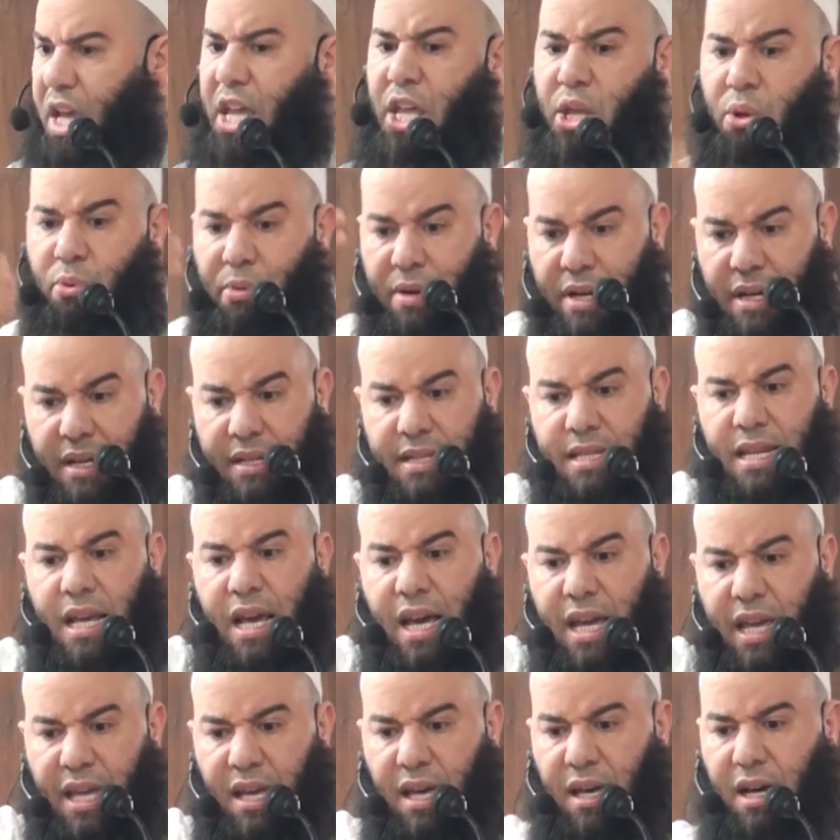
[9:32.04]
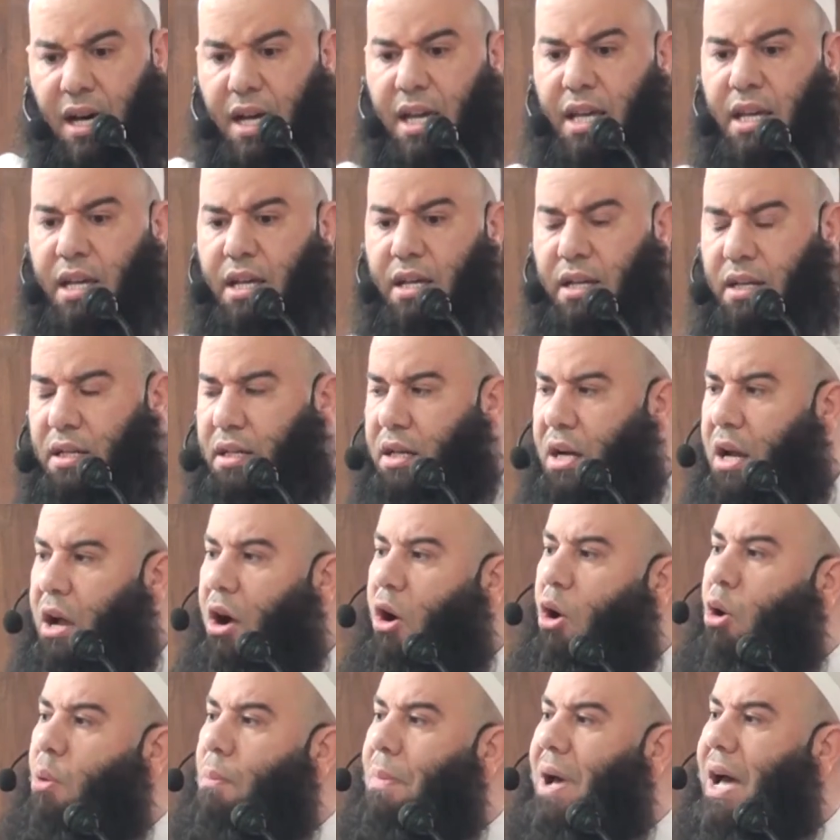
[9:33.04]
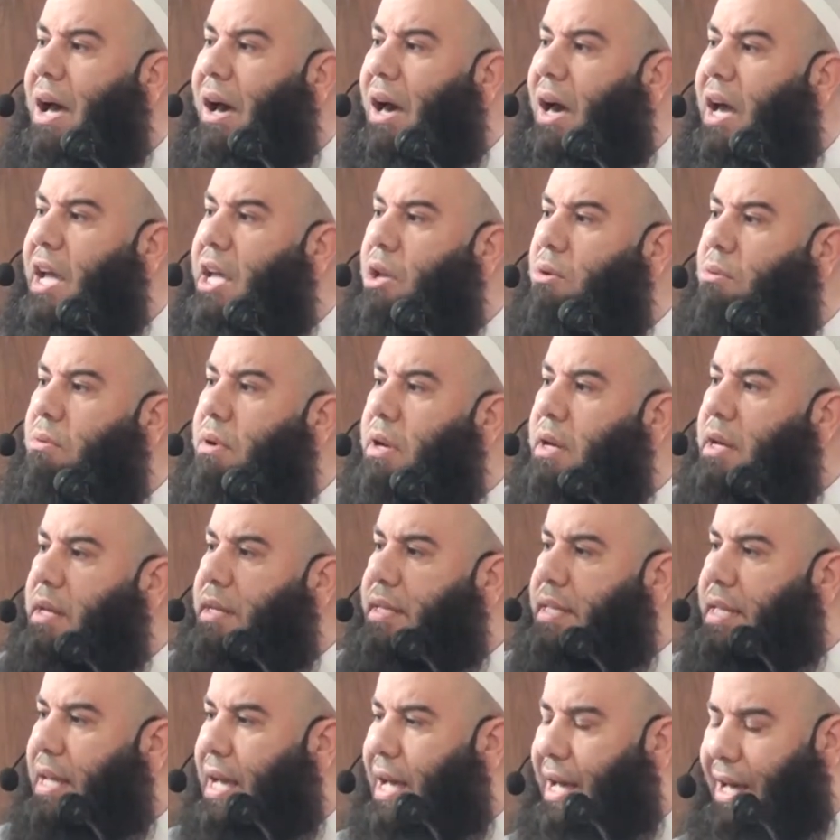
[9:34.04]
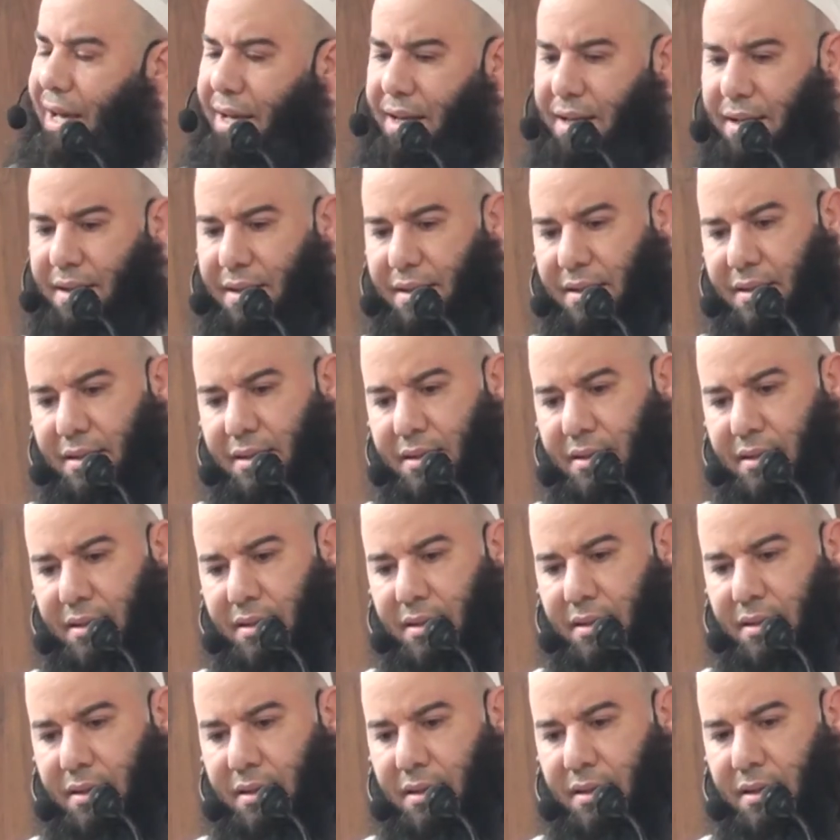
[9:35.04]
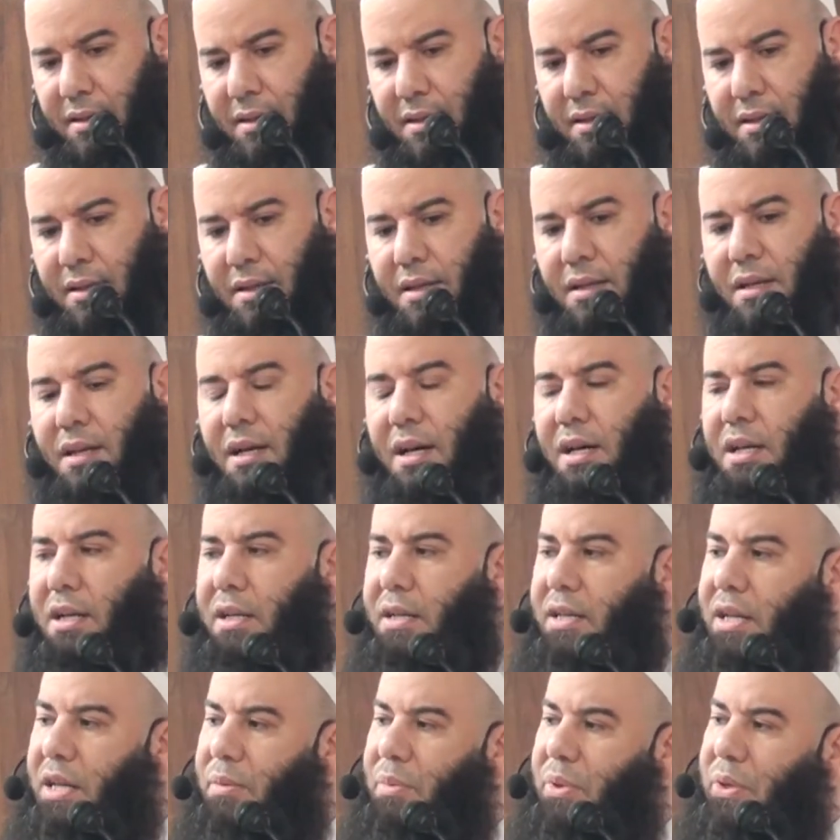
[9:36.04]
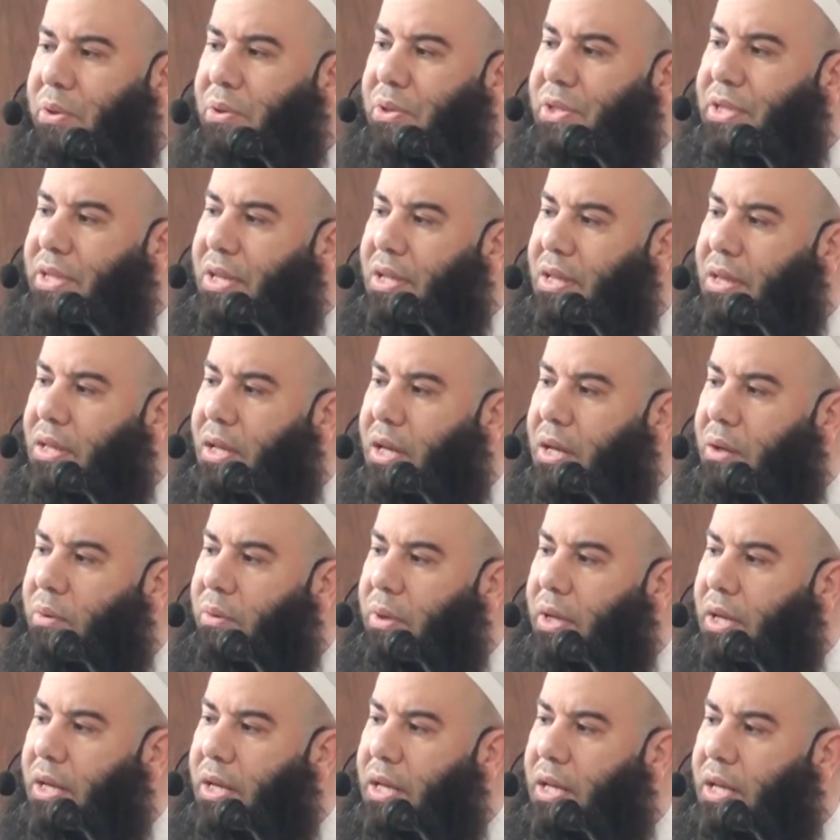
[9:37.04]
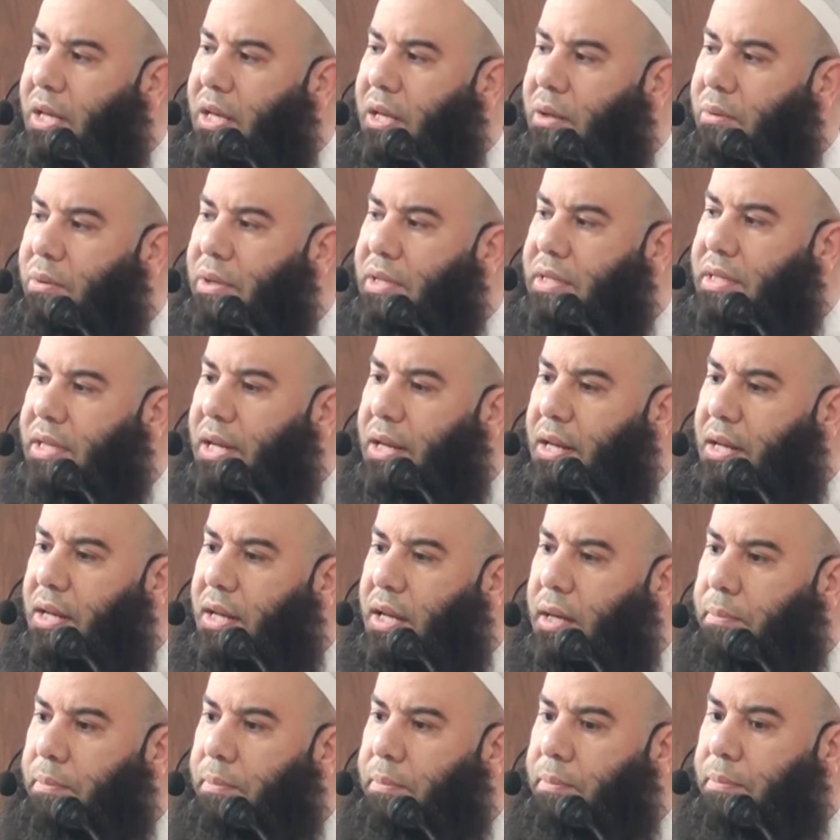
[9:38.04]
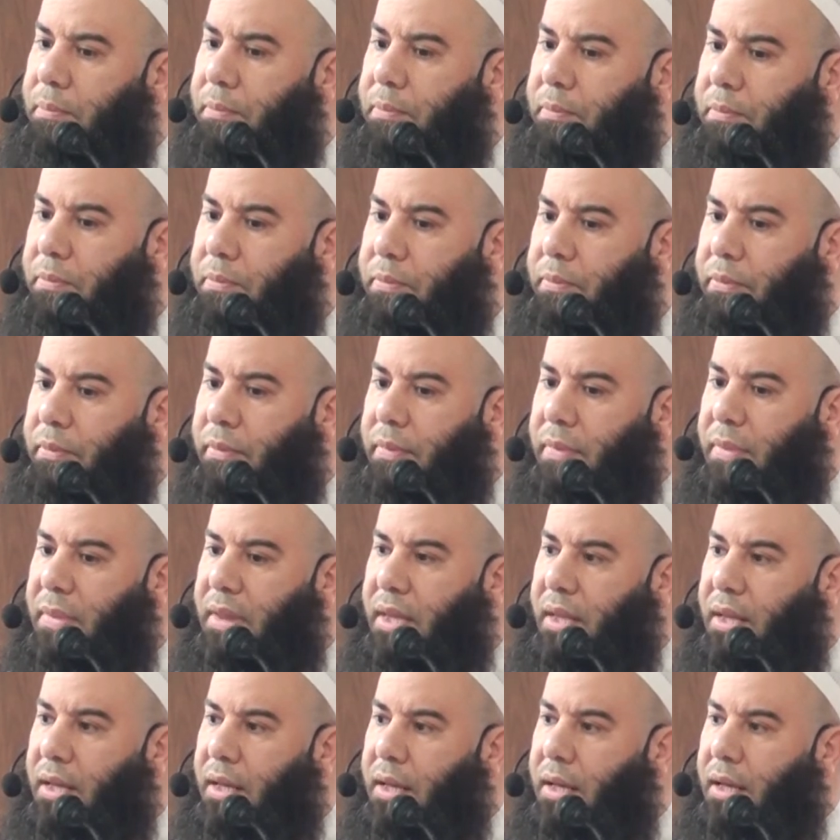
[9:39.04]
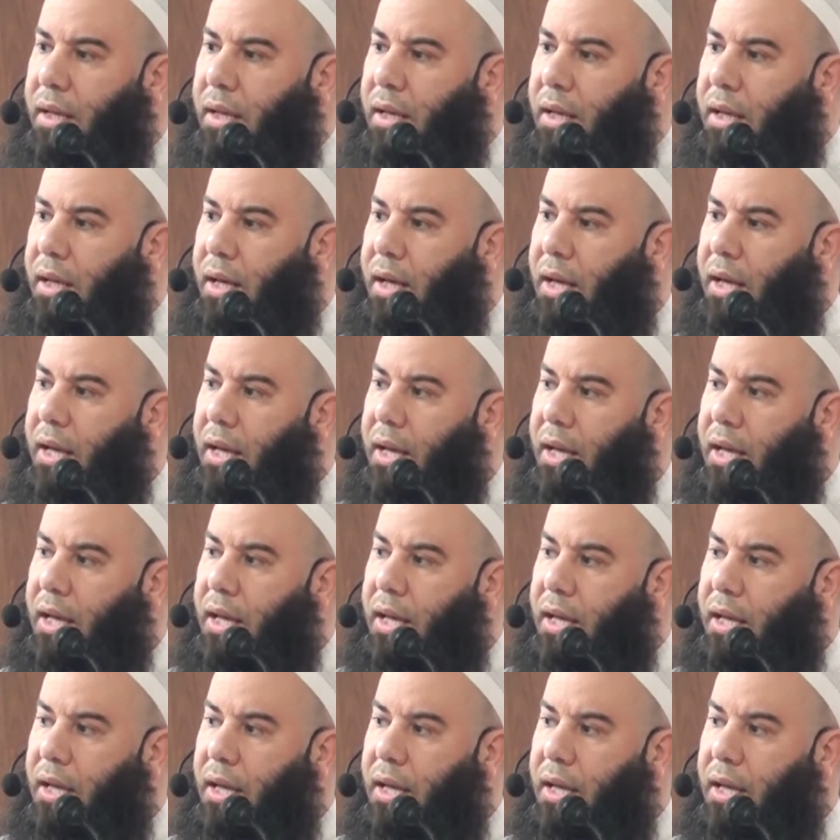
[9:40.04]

أي النساء خير أو ما خير النساء قال النبي صلى الله عليه وسلم أه؟